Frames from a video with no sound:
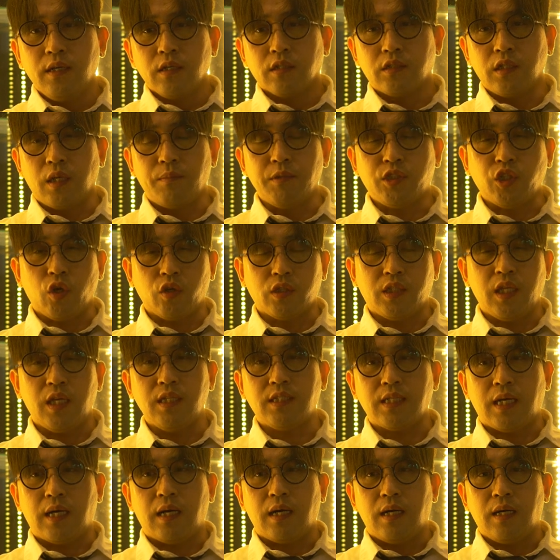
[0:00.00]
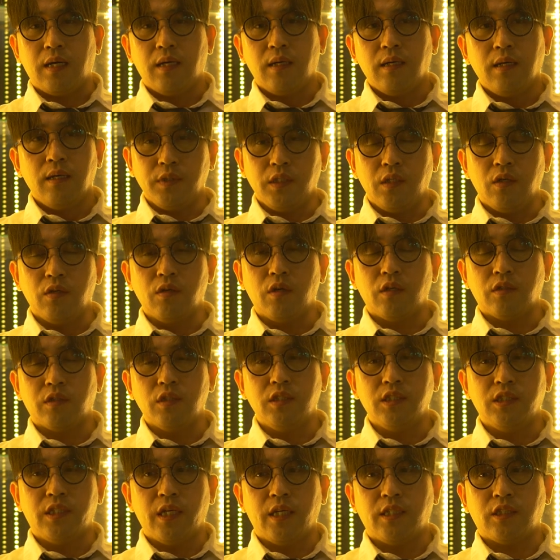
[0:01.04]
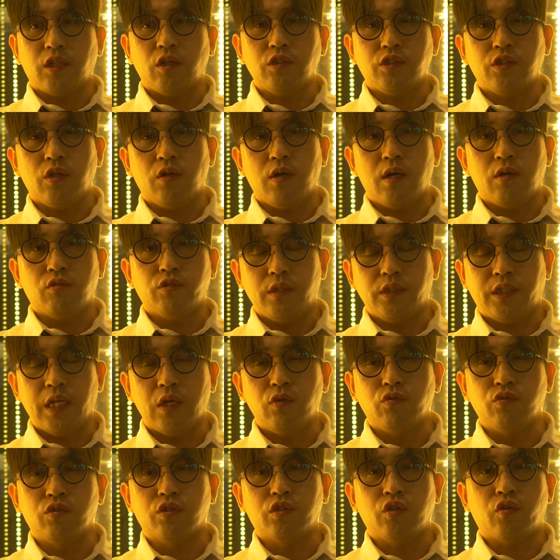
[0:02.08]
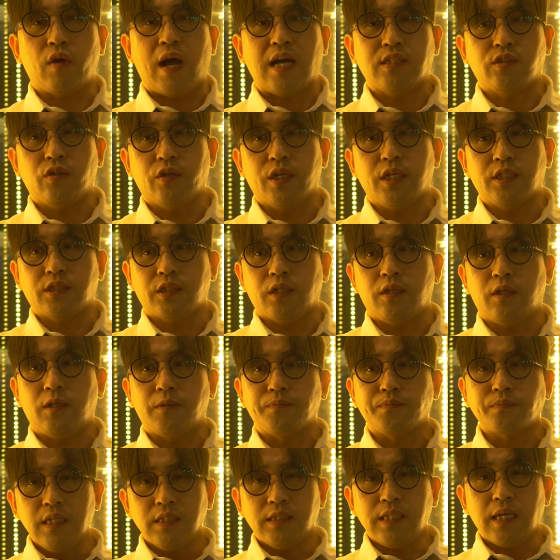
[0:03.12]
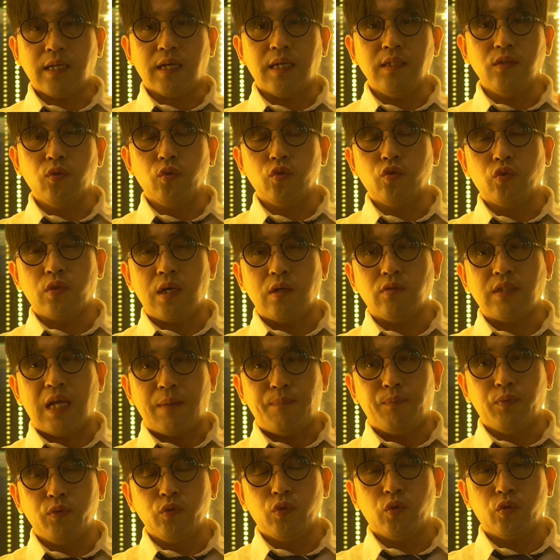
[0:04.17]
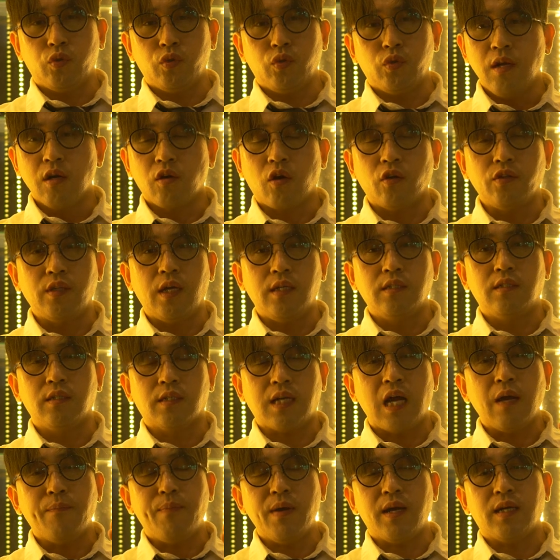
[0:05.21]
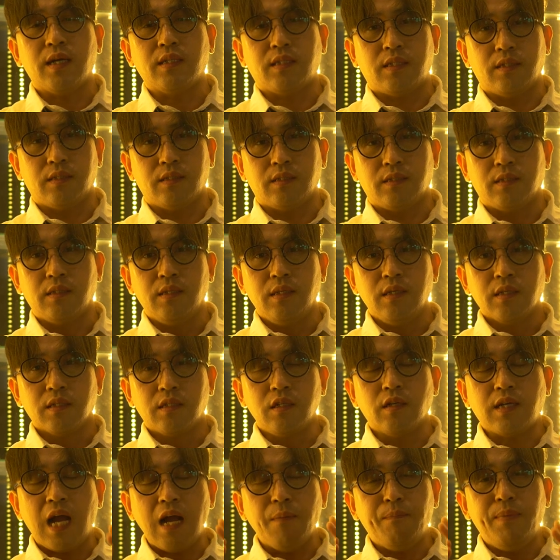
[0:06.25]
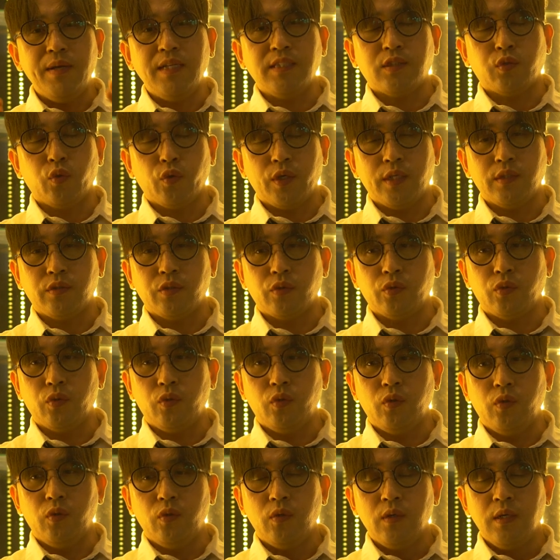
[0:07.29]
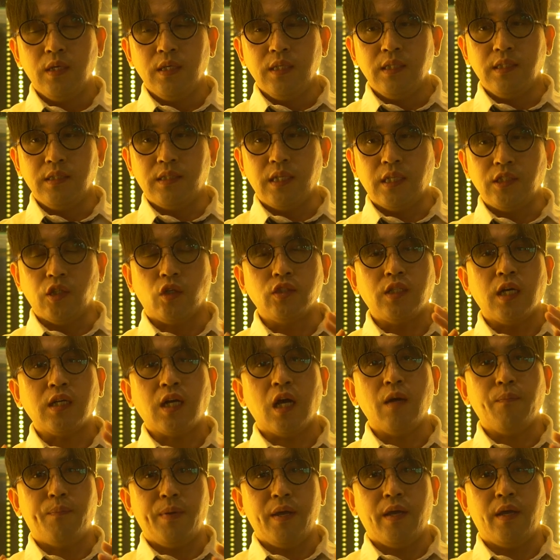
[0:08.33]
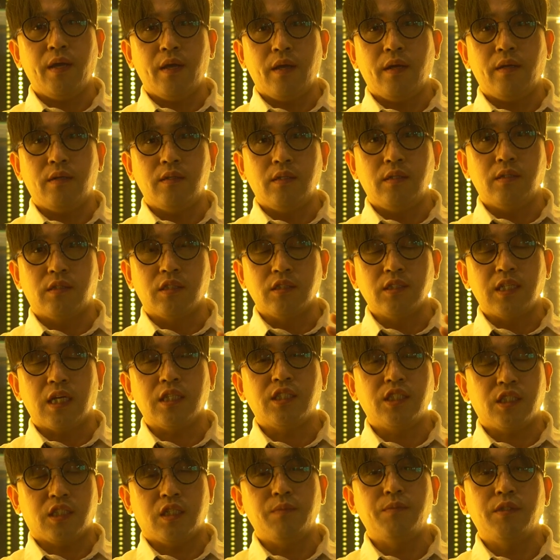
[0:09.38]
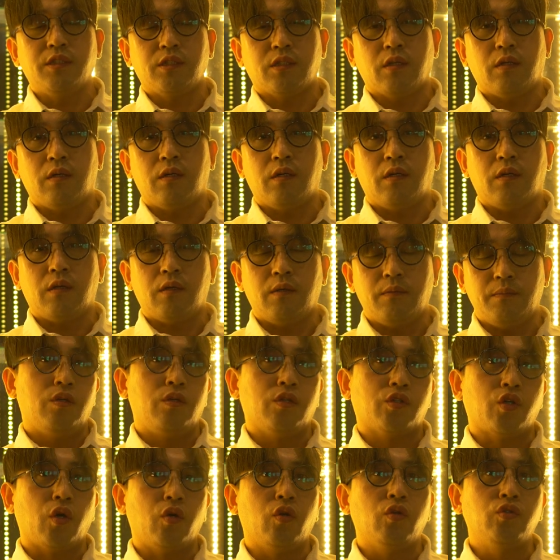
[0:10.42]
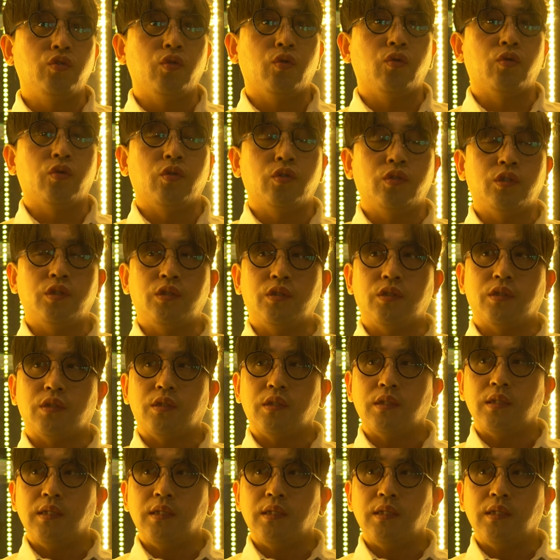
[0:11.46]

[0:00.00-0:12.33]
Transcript: 그 다음에 적대자 이런 것을 이제 설정하고 세우는 그 과정에서 착한 도둑하고 나쁜 도둑, 건달들, 깡패 같은 그리고 깡패 속에서도 이제 여자 깡패를 등장시키면서 어, 결론적으로는